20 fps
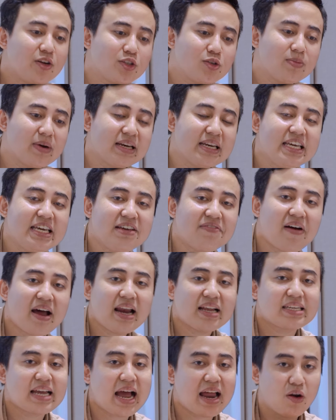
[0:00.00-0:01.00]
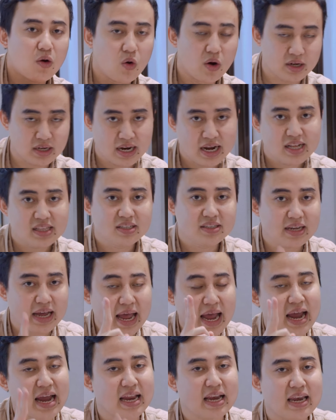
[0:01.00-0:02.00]
nói chung là đi phát là chà luôn thứ
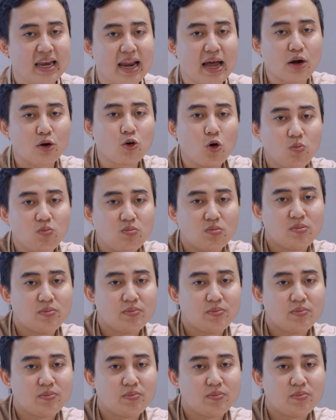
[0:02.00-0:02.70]
hai là rung